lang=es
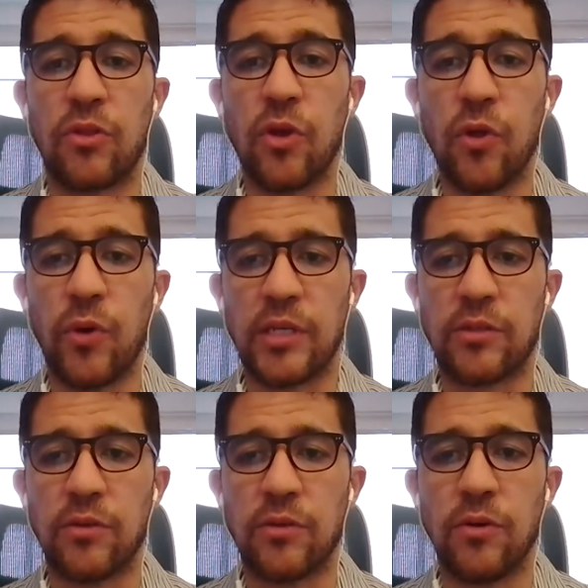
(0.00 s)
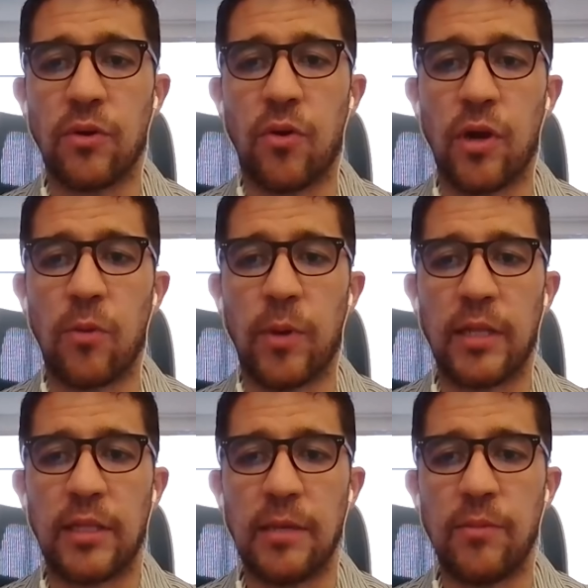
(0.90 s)
Todo esto con el
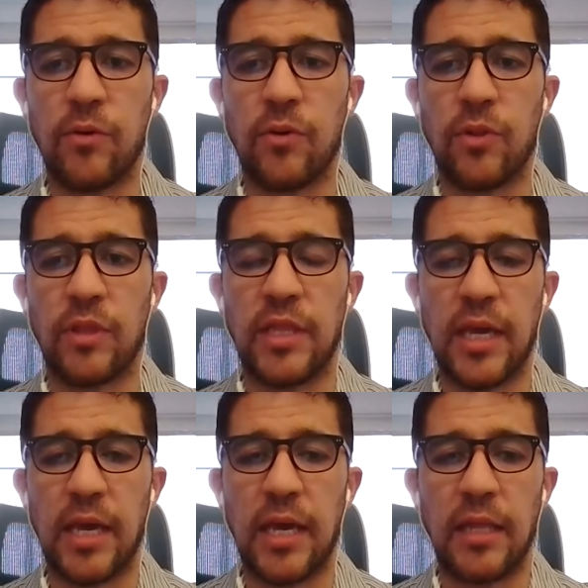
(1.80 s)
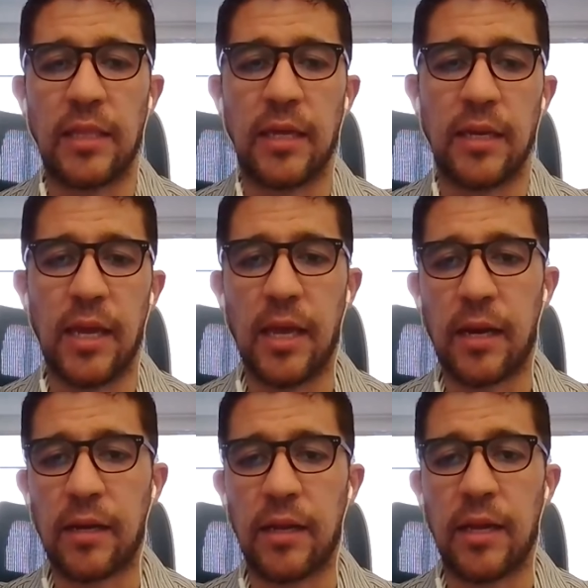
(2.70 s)
objetivo de
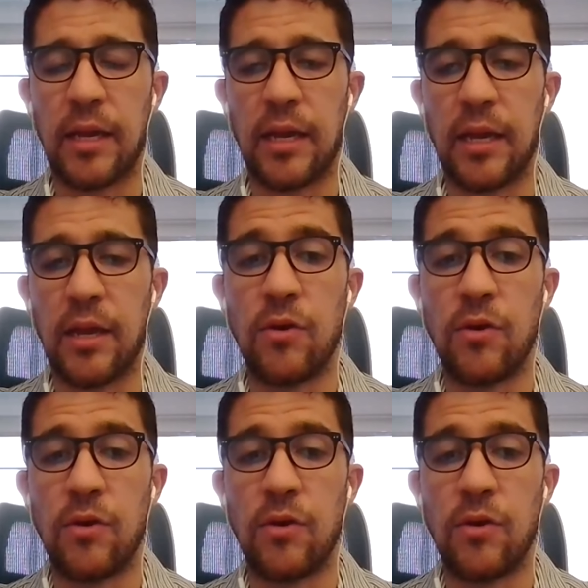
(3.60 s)
tener eh,